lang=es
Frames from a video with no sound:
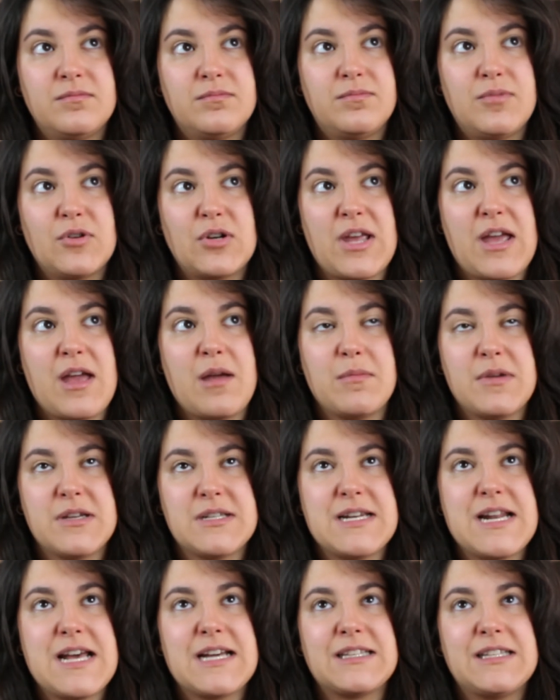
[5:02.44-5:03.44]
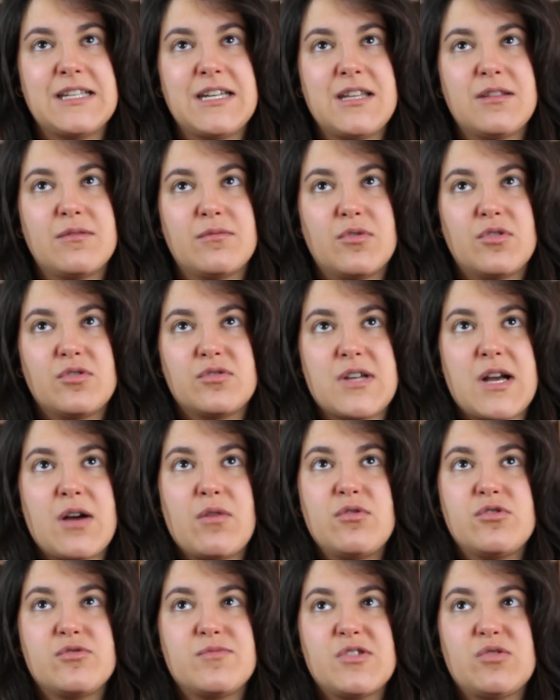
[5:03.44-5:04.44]
Porque además la actriz, bueno, saca
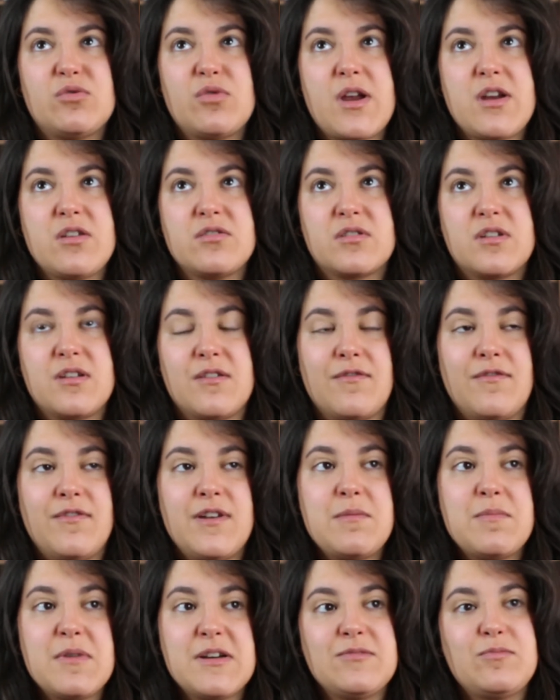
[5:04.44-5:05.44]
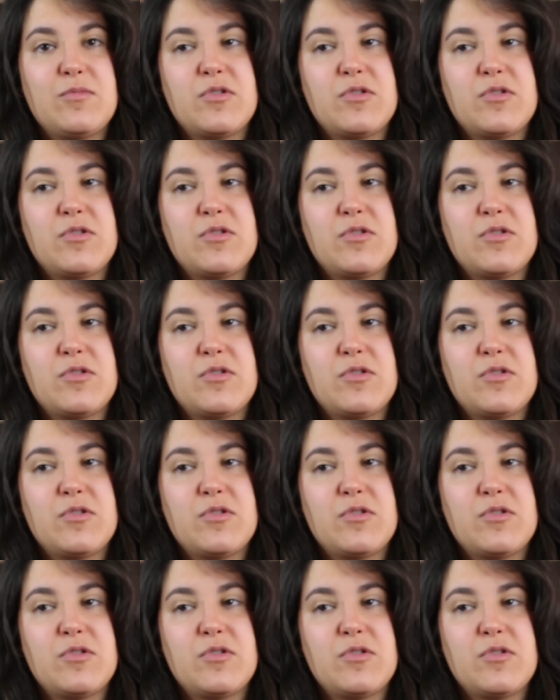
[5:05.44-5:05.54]
unos vestuarios que flipas,